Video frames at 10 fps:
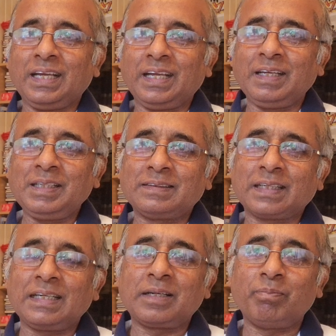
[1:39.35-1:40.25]
এই
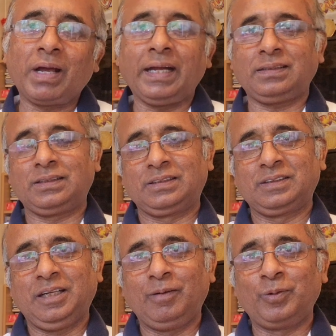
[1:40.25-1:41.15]
জেলের ম্যাট
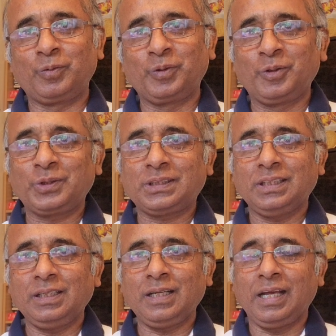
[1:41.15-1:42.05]
এবং উনি
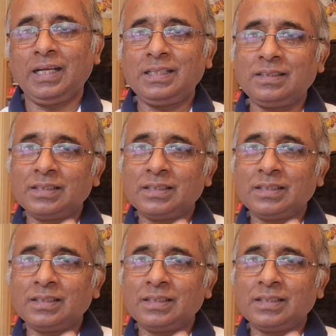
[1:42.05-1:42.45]
হচ্ছে এই